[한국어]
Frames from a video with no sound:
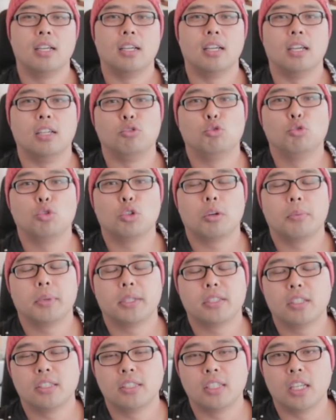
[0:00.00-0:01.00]

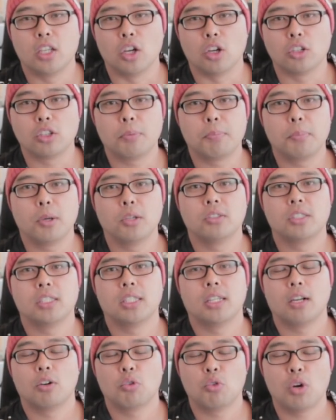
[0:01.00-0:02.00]
유럽에서 이제 여섯
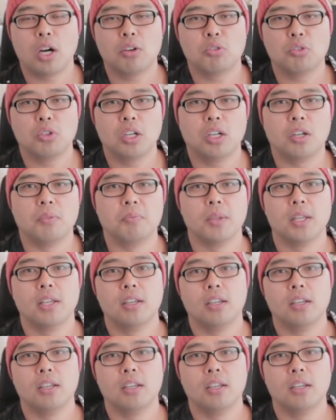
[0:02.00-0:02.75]
번째라고 하고요.